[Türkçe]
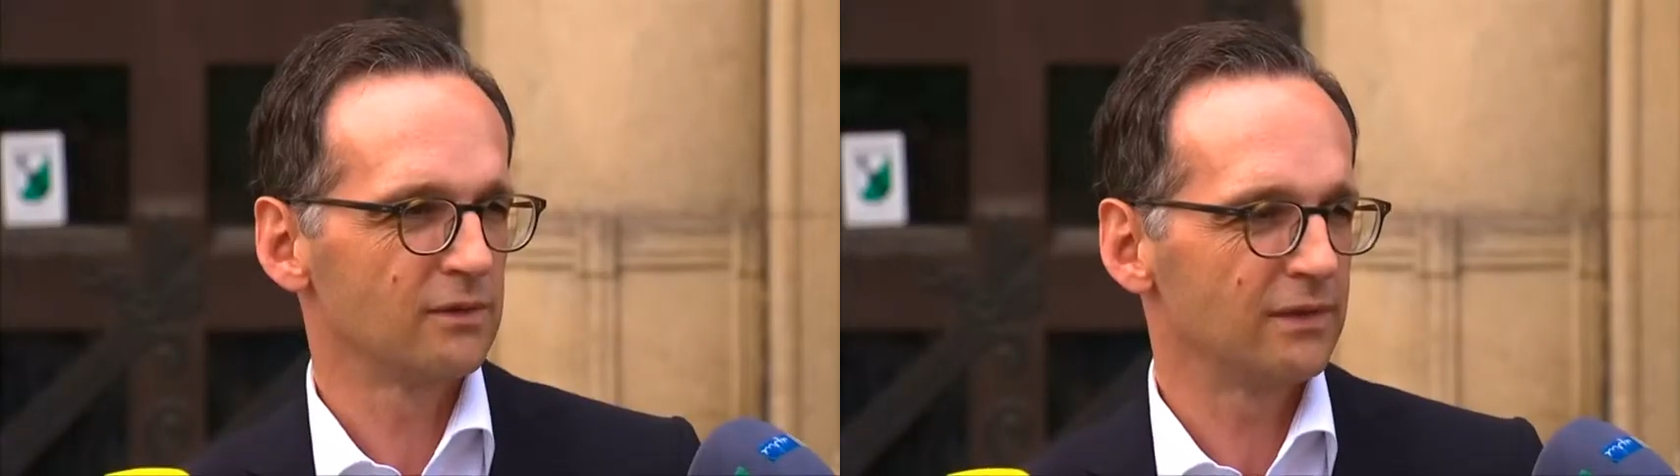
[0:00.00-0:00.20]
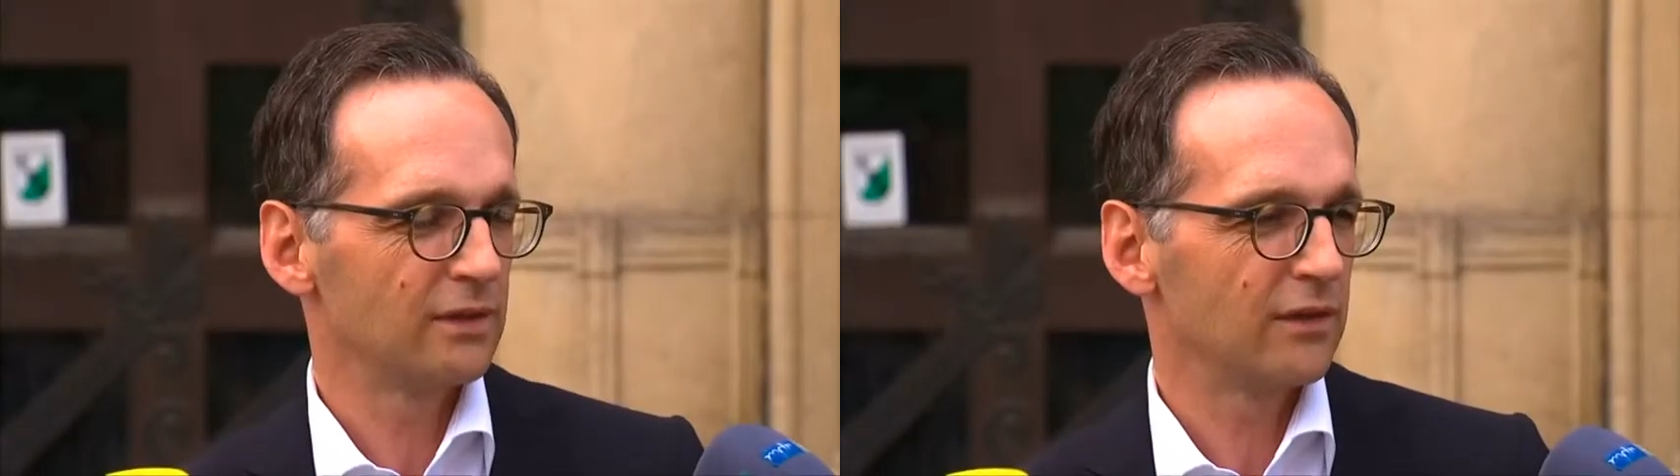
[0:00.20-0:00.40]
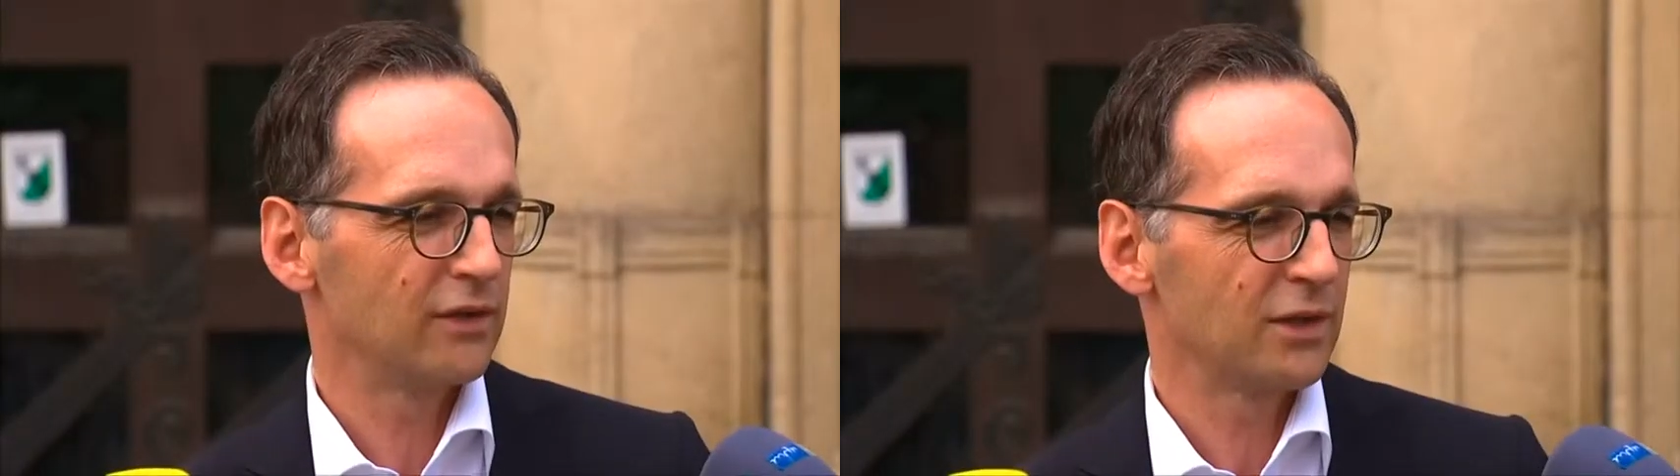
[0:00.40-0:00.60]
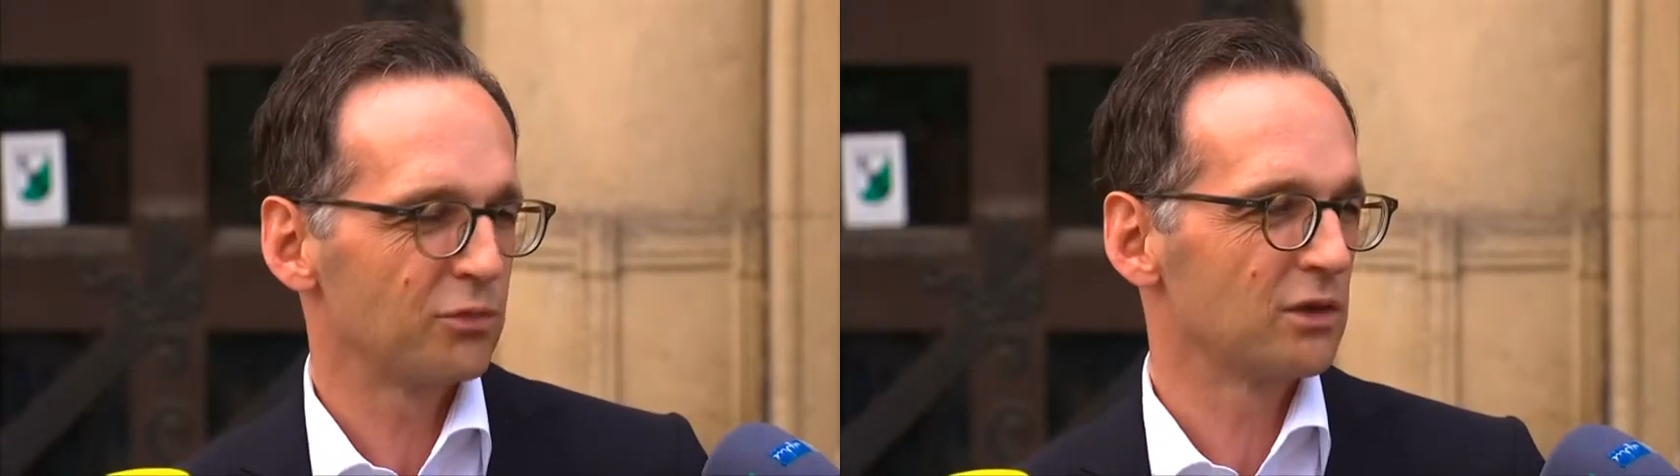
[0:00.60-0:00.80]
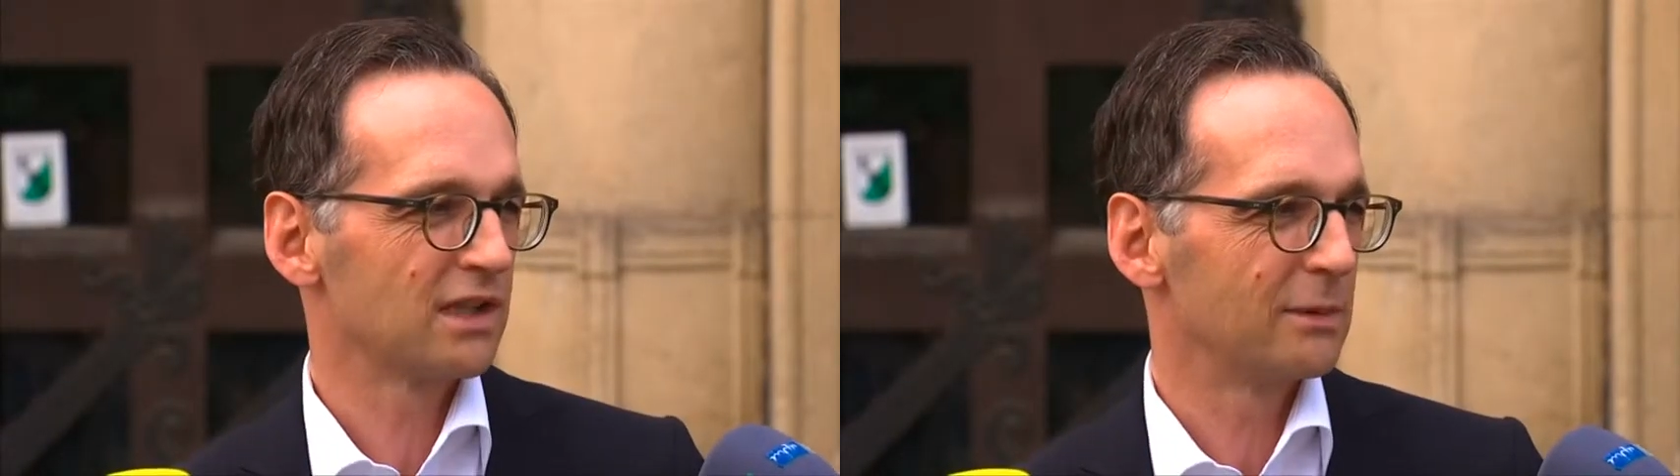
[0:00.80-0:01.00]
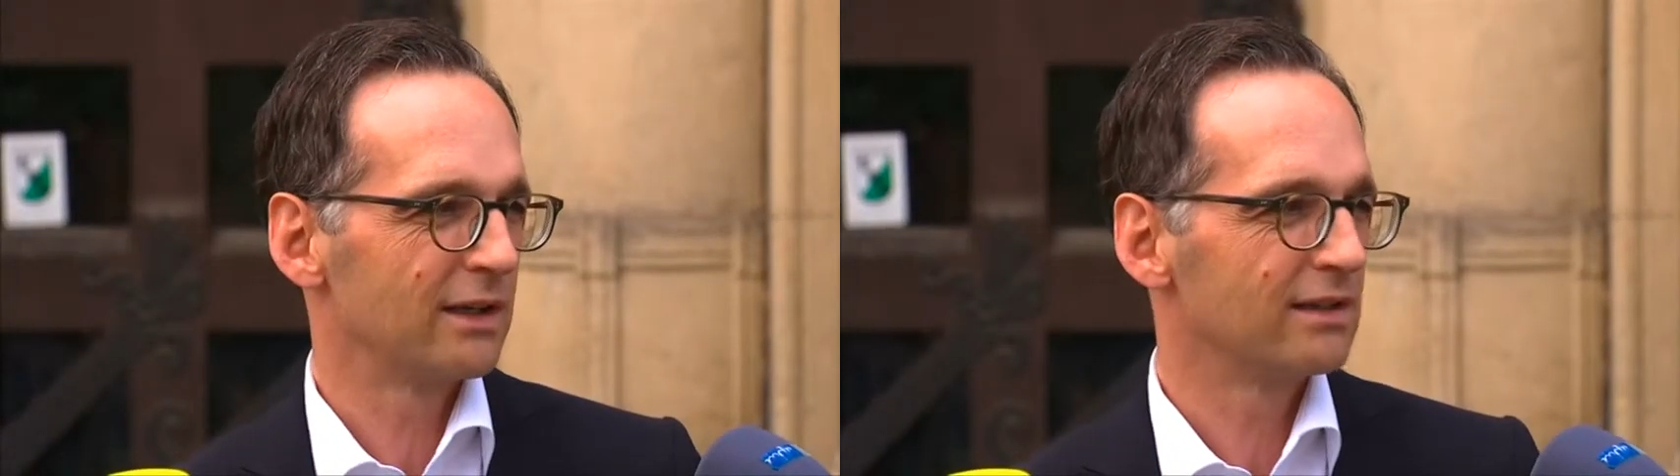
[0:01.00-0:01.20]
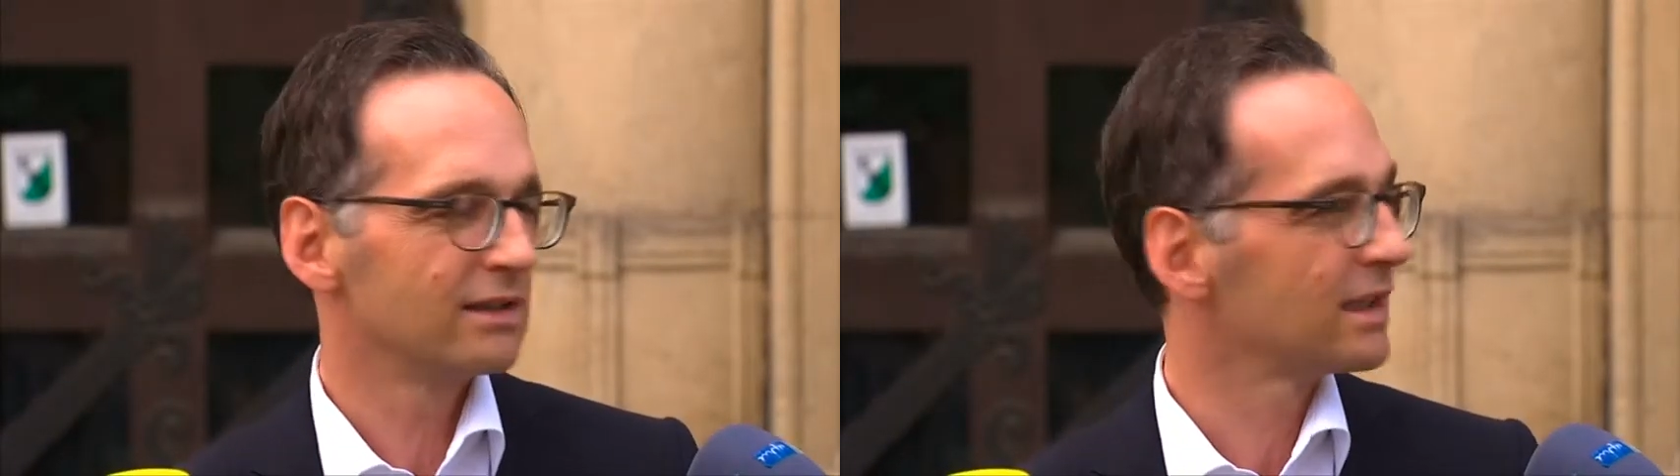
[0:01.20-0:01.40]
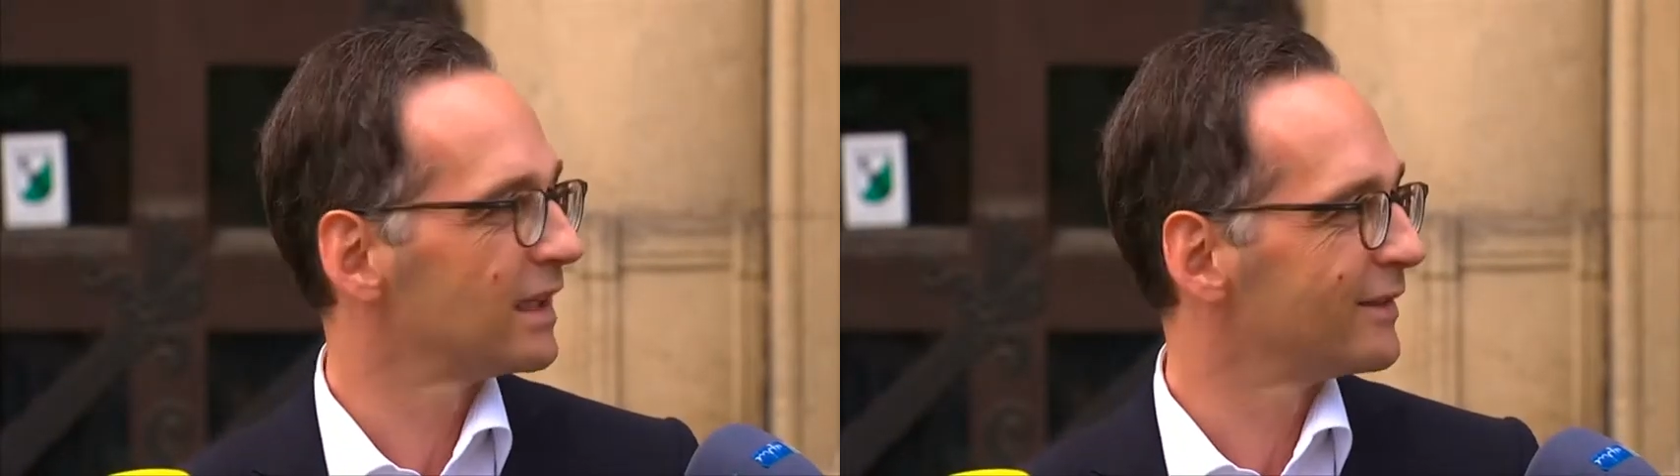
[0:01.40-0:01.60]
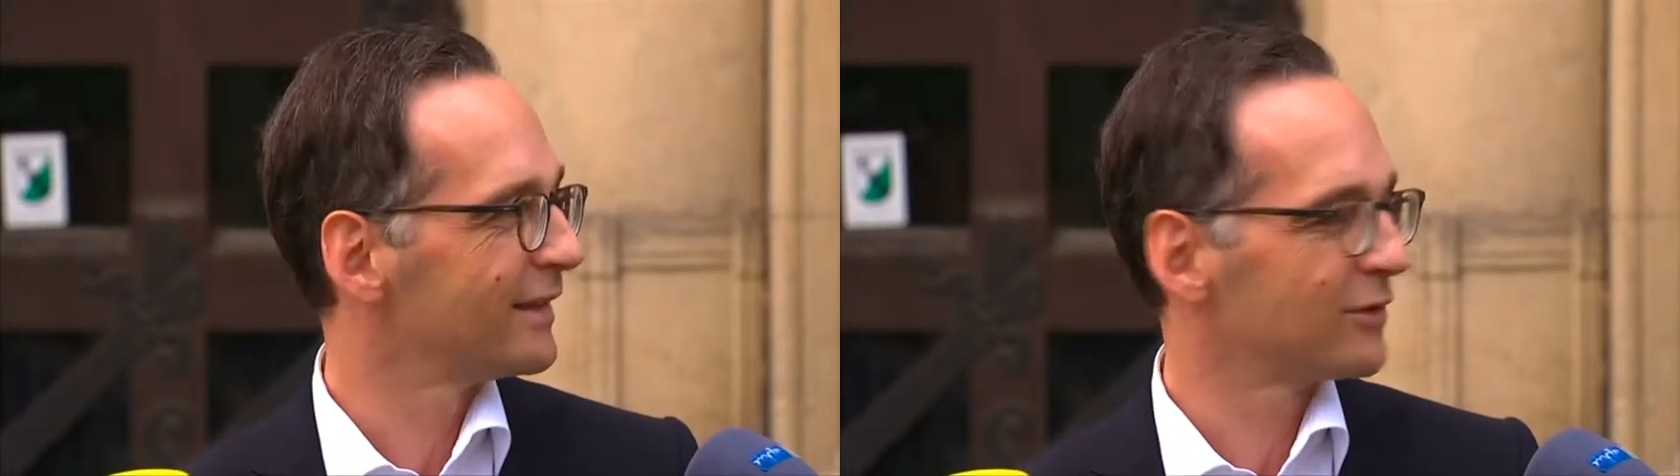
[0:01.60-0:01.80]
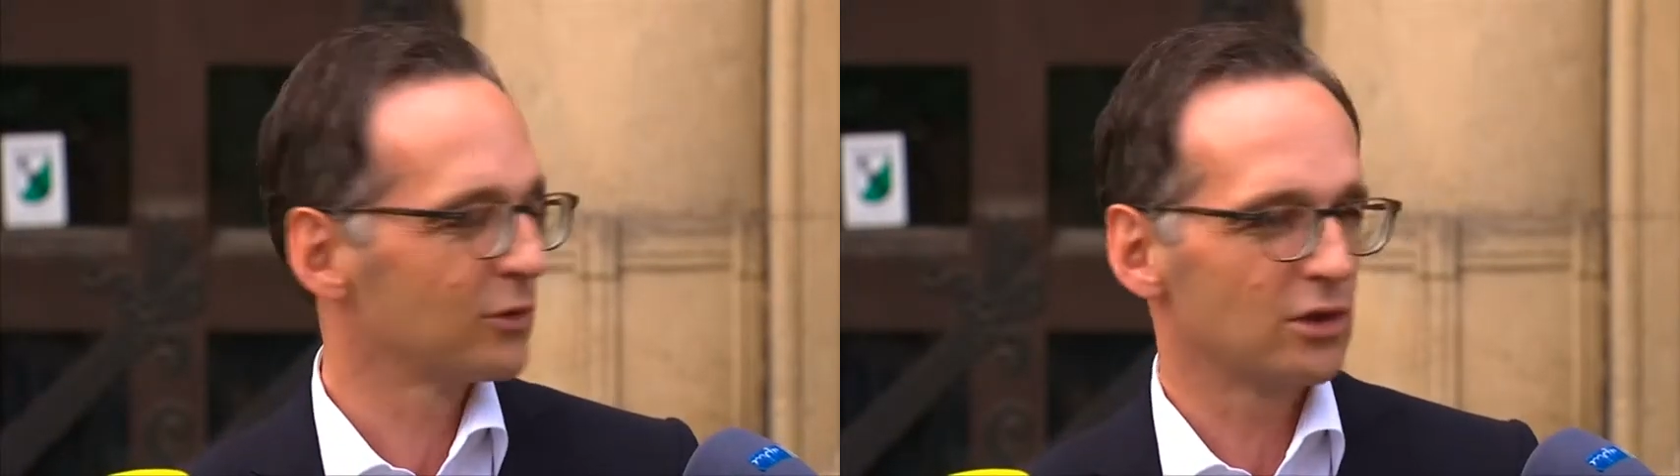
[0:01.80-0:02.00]
Maas, bu konuda şirket
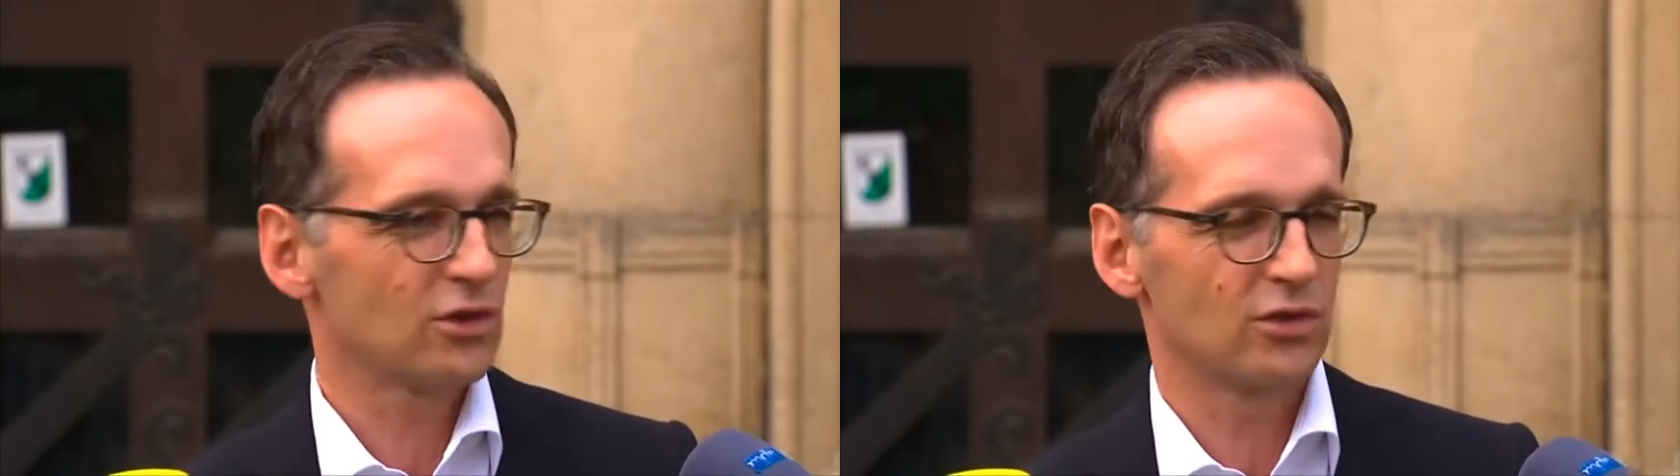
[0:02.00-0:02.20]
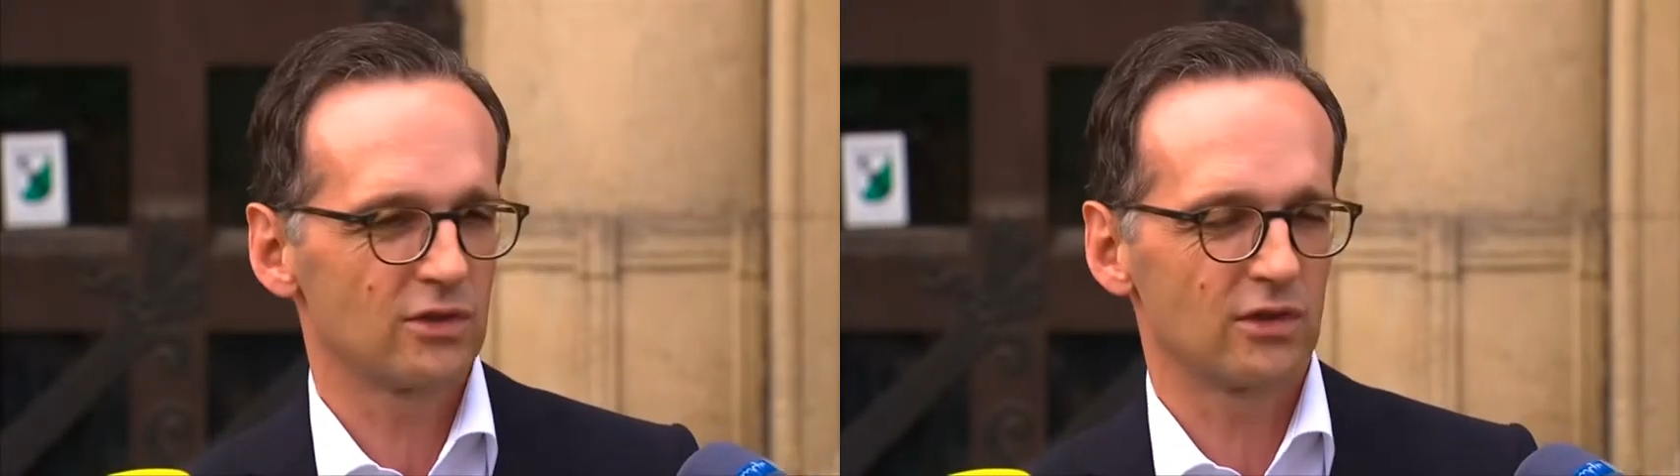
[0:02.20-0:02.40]
yetkilileriyle